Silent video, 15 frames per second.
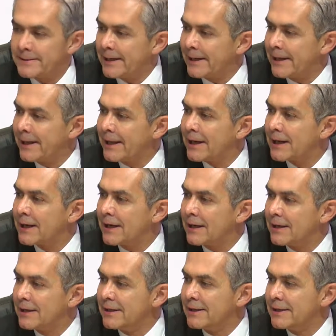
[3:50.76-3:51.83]
tener
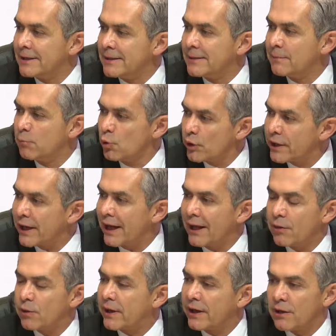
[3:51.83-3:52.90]
eh, muy
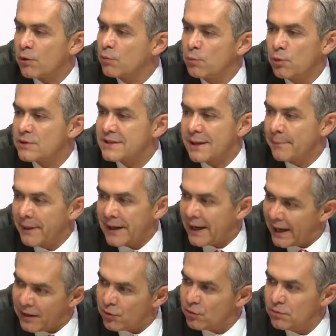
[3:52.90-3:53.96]
claro que el rumbo está
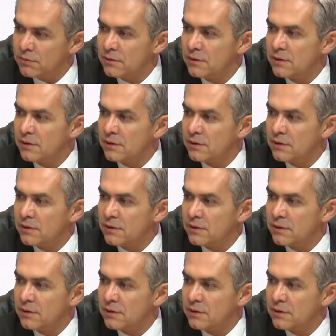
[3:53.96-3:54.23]
marcado